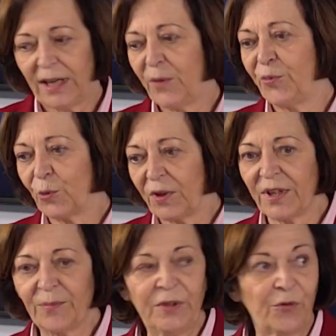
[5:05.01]
Et puis
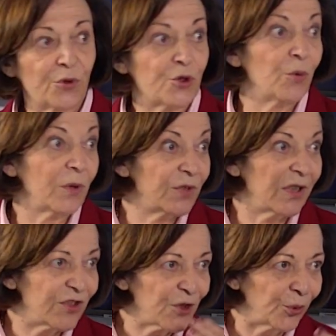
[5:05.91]
troisième niveau, celui que vous
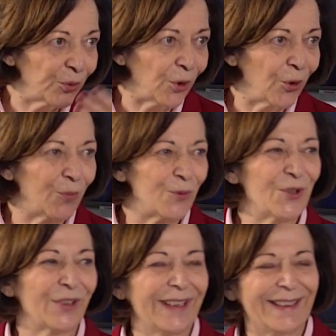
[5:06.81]
avez sans doute encore plus
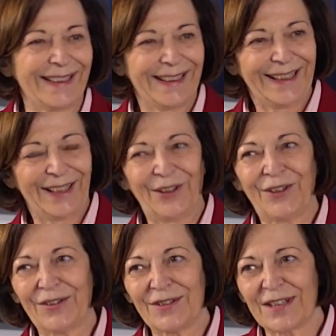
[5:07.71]
en tête, mhm.
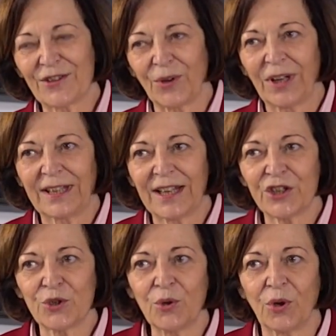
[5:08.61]
euh, ça serait un jour